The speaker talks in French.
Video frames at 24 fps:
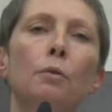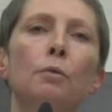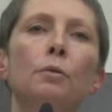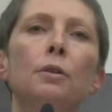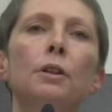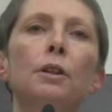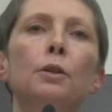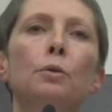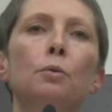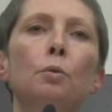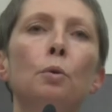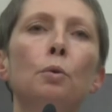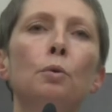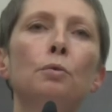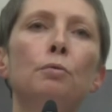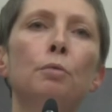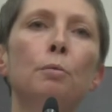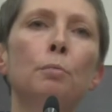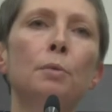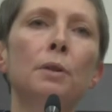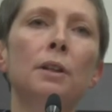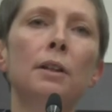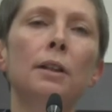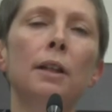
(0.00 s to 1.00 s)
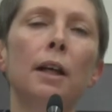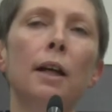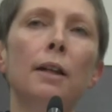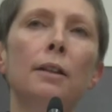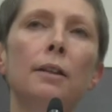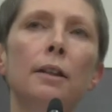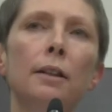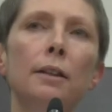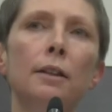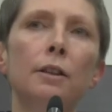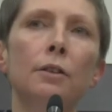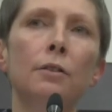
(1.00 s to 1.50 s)
Le discours du Fonds monétaire
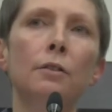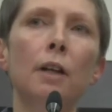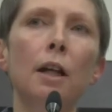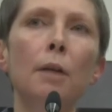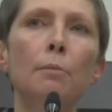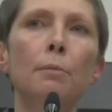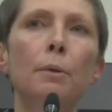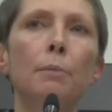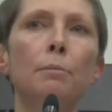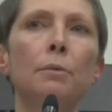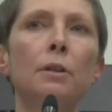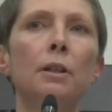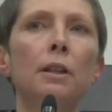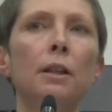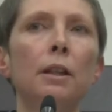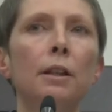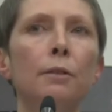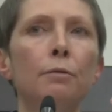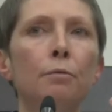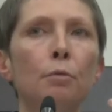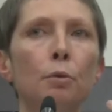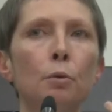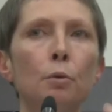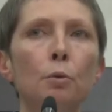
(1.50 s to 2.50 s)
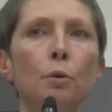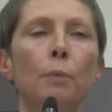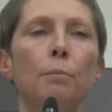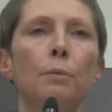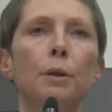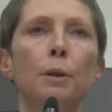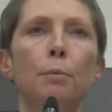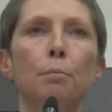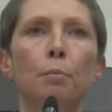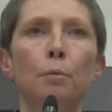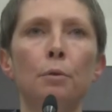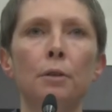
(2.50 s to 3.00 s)
international, même s'il évolue un
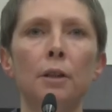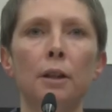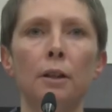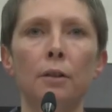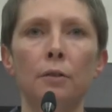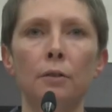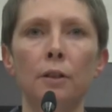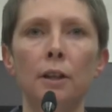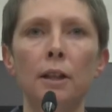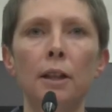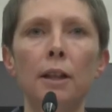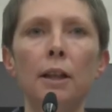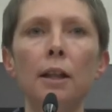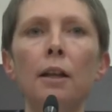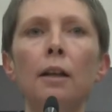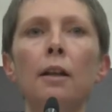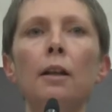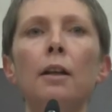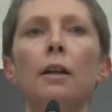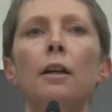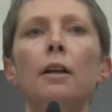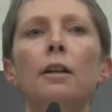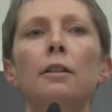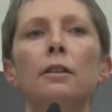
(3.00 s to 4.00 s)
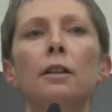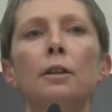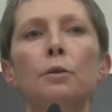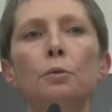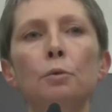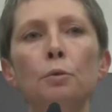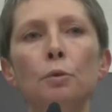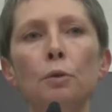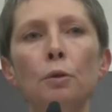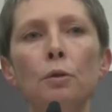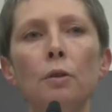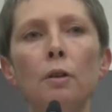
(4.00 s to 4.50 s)
petit peu ces temps-ci, c'est
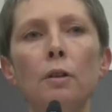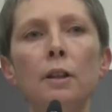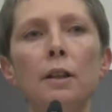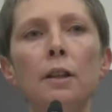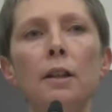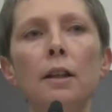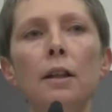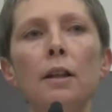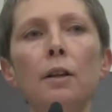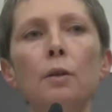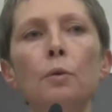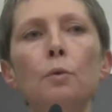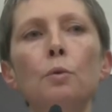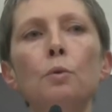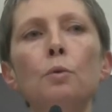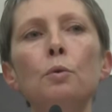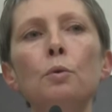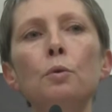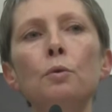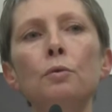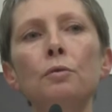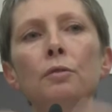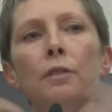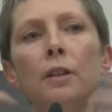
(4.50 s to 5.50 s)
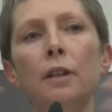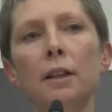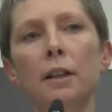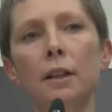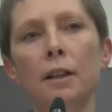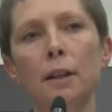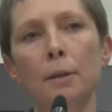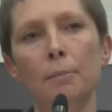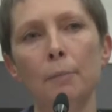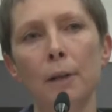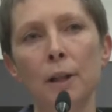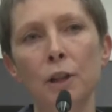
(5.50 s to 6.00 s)
toujours dans l'idée
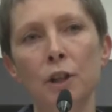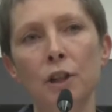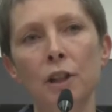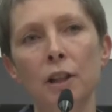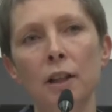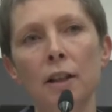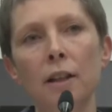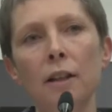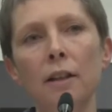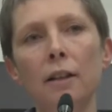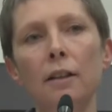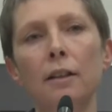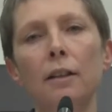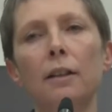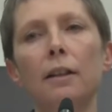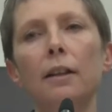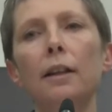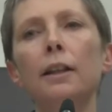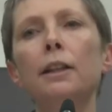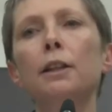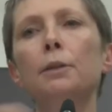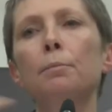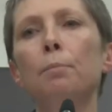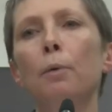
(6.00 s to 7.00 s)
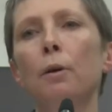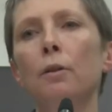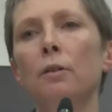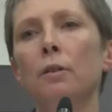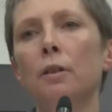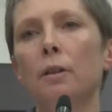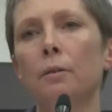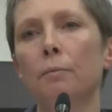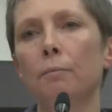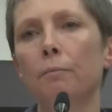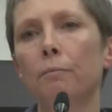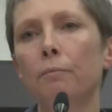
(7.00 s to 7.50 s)
ouvrez les marchés,
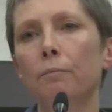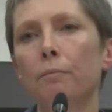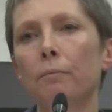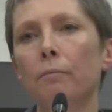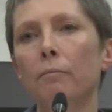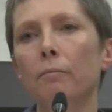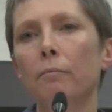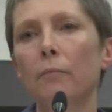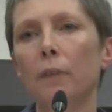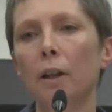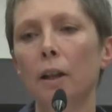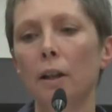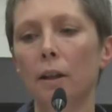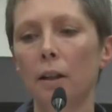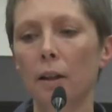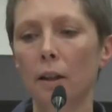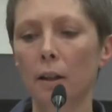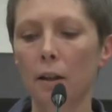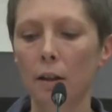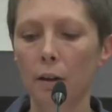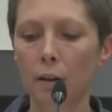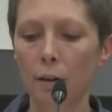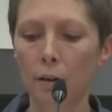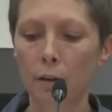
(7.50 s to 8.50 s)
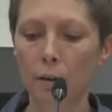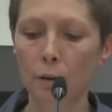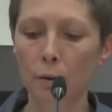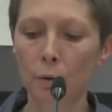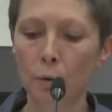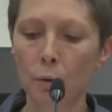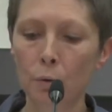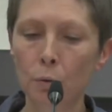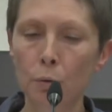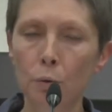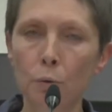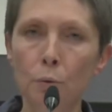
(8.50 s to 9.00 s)
exportez. Euh,
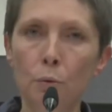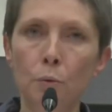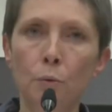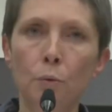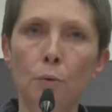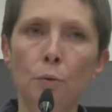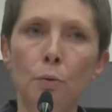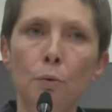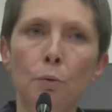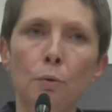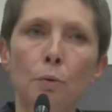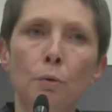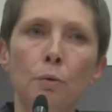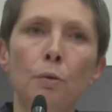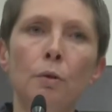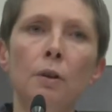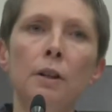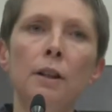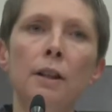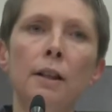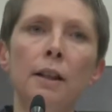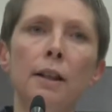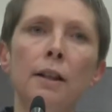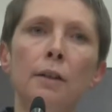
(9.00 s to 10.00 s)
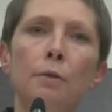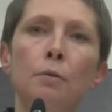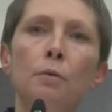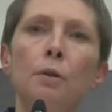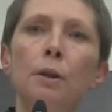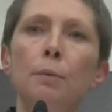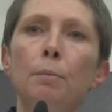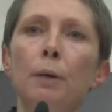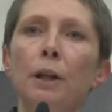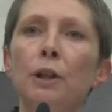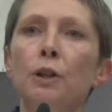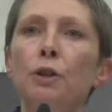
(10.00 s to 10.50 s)
au nom de l'idée du
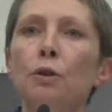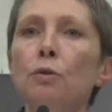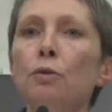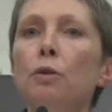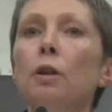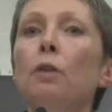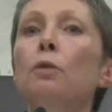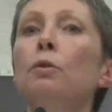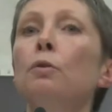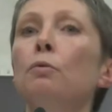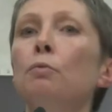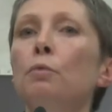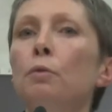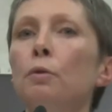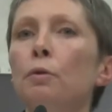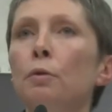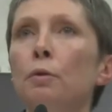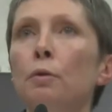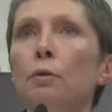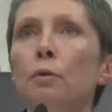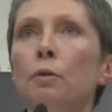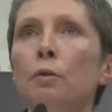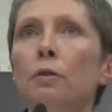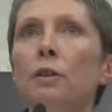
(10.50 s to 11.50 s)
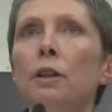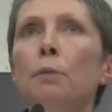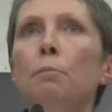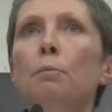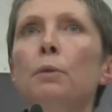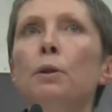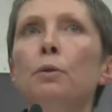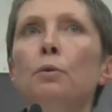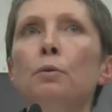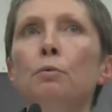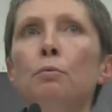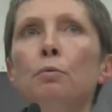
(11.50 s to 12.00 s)
libre-échange, hein, que, dans cette
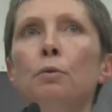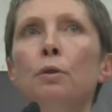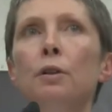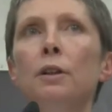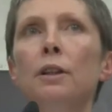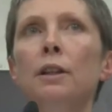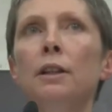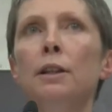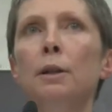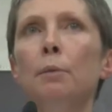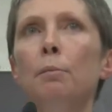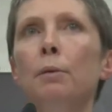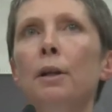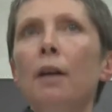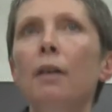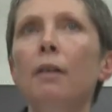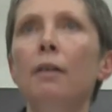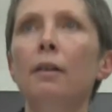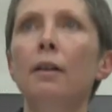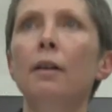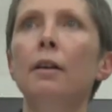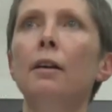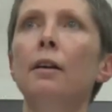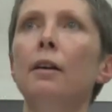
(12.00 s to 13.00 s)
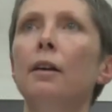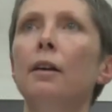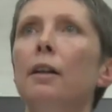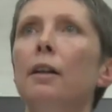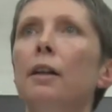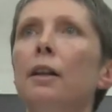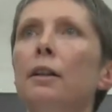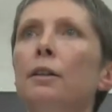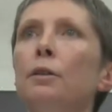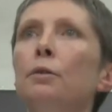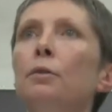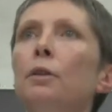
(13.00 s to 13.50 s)
maison vous connaissez bien,
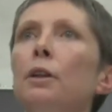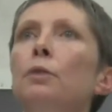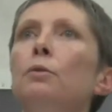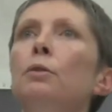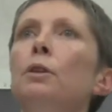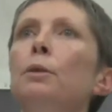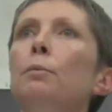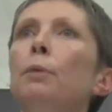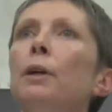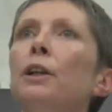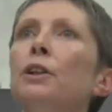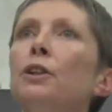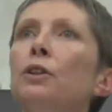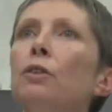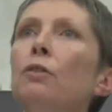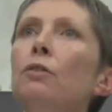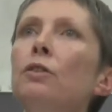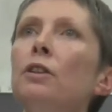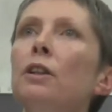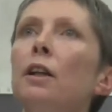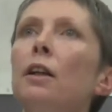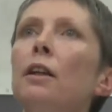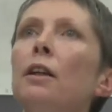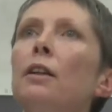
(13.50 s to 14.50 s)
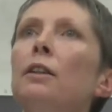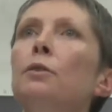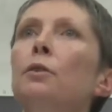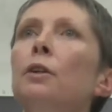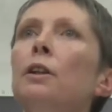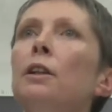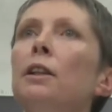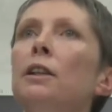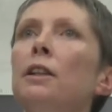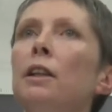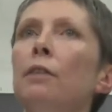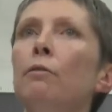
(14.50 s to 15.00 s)
la théorie du libre-échange, hein, la
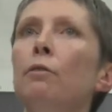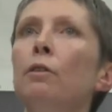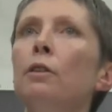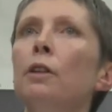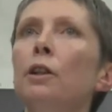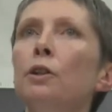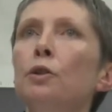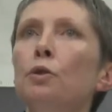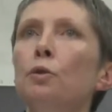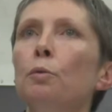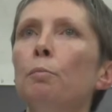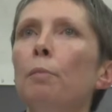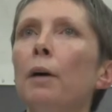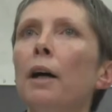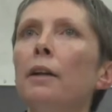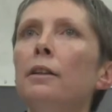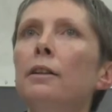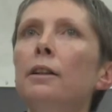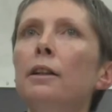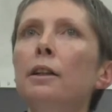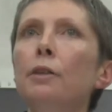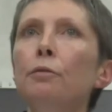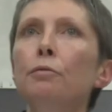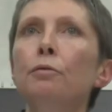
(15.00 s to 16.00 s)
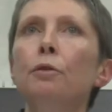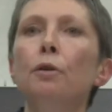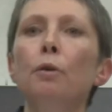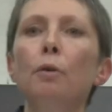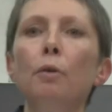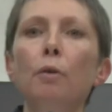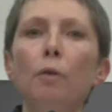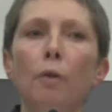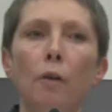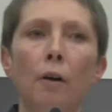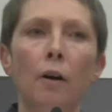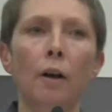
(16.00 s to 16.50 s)
théorie des avantages comparatifs, que
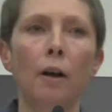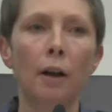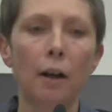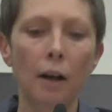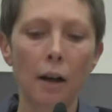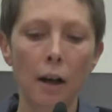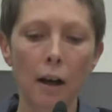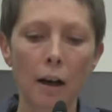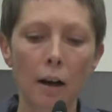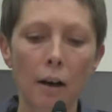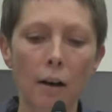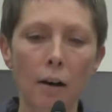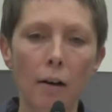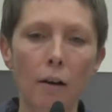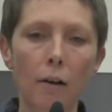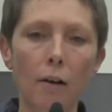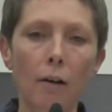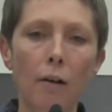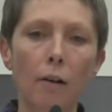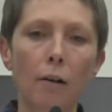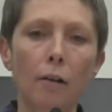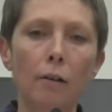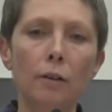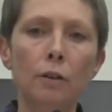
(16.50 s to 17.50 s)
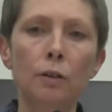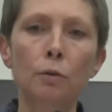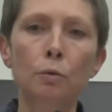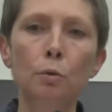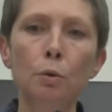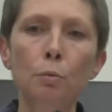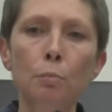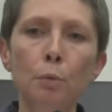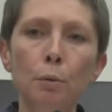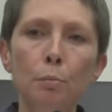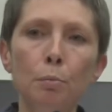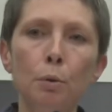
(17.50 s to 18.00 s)
euh,
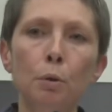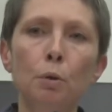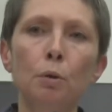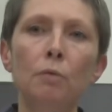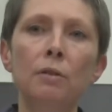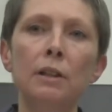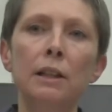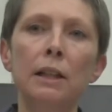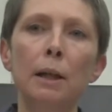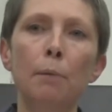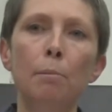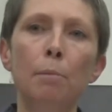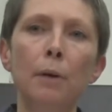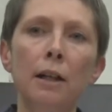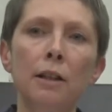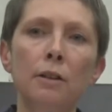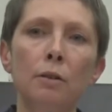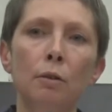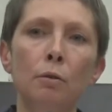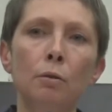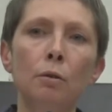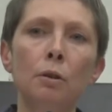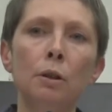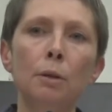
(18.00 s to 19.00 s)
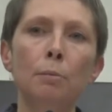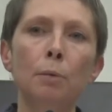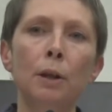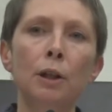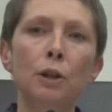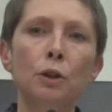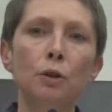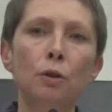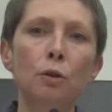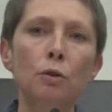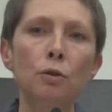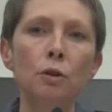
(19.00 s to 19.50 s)
tout le monde peut trouver sa place dans le
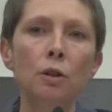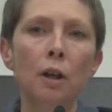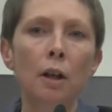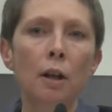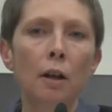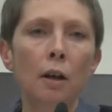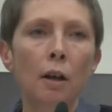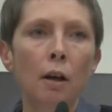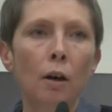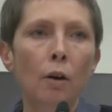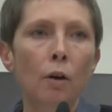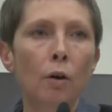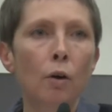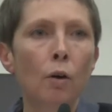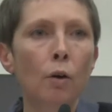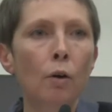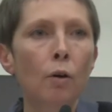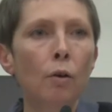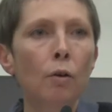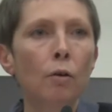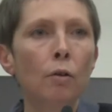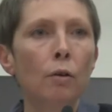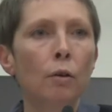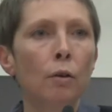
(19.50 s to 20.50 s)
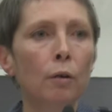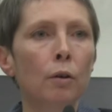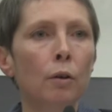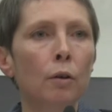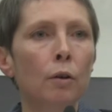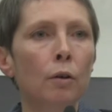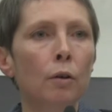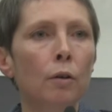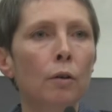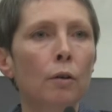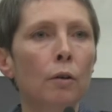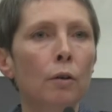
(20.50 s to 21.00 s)
libre-échange
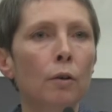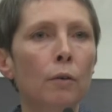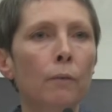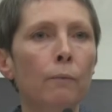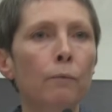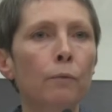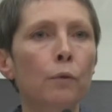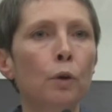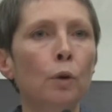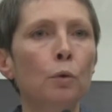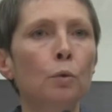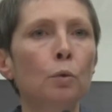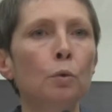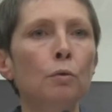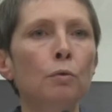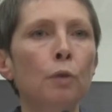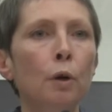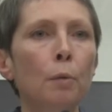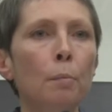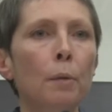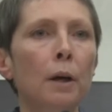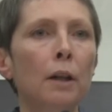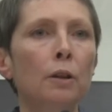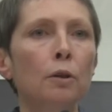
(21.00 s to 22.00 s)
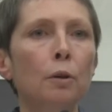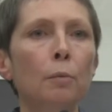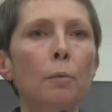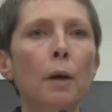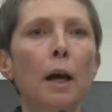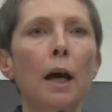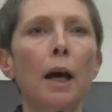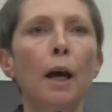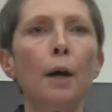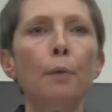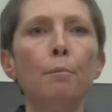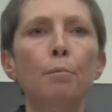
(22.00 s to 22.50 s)
euh, en, trouvant par exemple
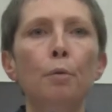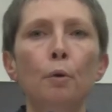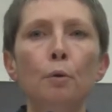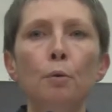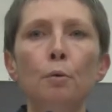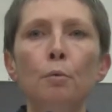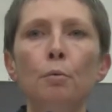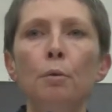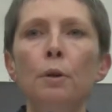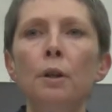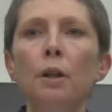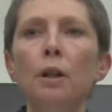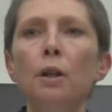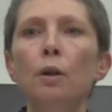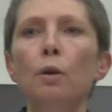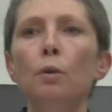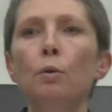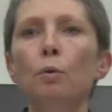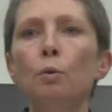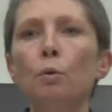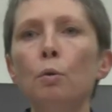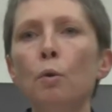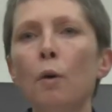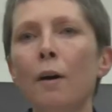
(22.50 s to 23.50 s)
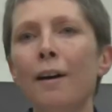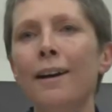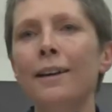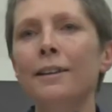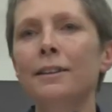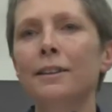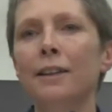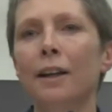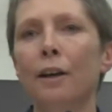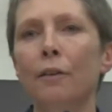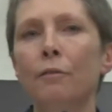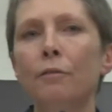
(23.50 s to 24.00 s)
un produit ou
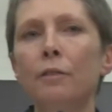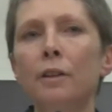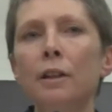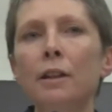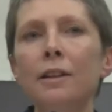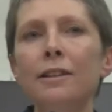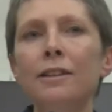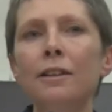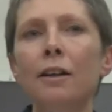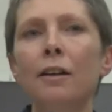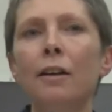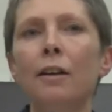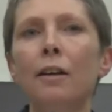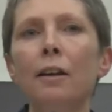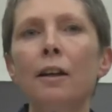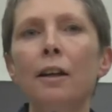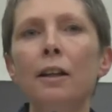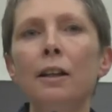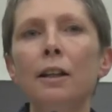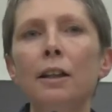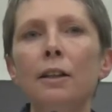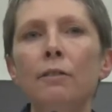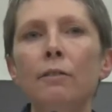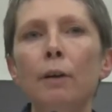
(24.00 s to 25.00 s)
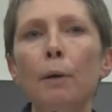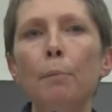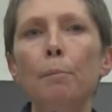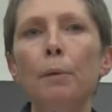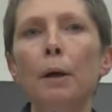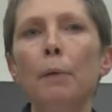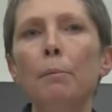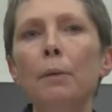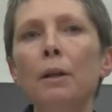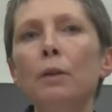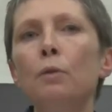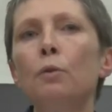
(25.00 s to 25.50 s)
un service qui va
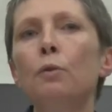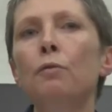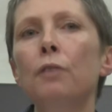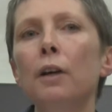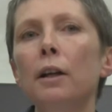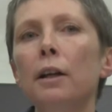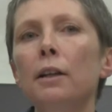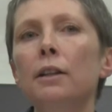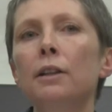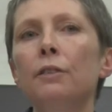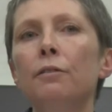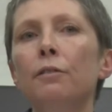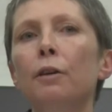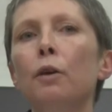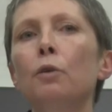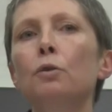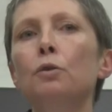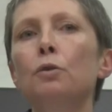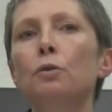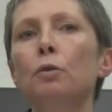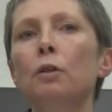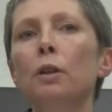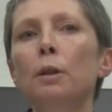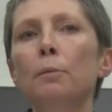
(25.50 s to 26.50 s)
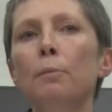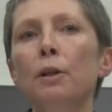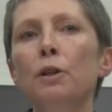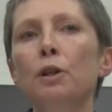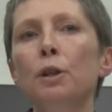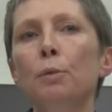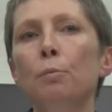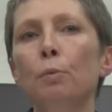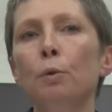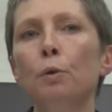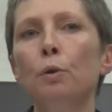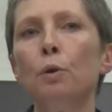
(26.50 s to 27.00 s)
permettre de faire la différence sur les
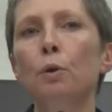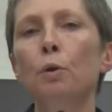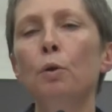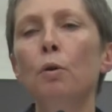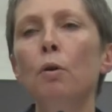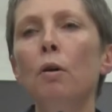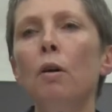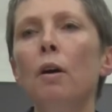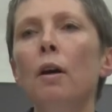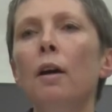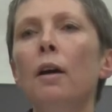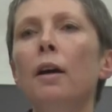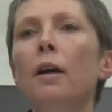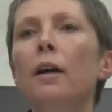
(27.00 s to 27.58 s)
marchés mondiaux